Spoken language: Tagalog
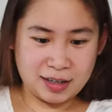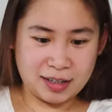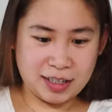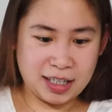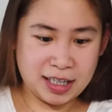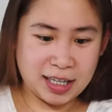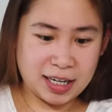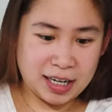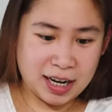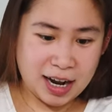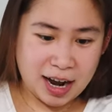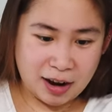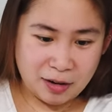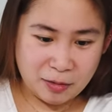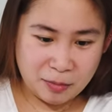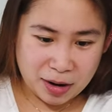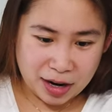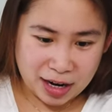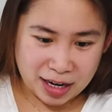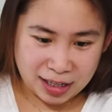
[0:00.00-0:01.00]
Hindi talaga
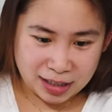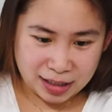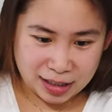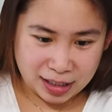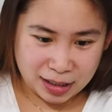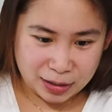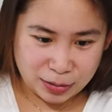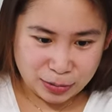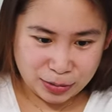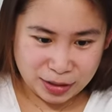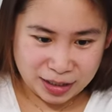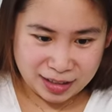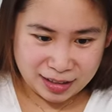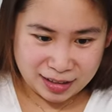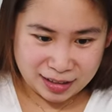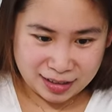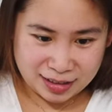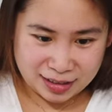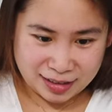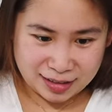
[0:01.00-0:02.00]
ako magaling dito
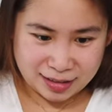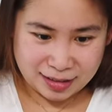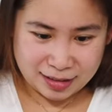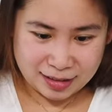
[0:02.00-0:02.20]
eh.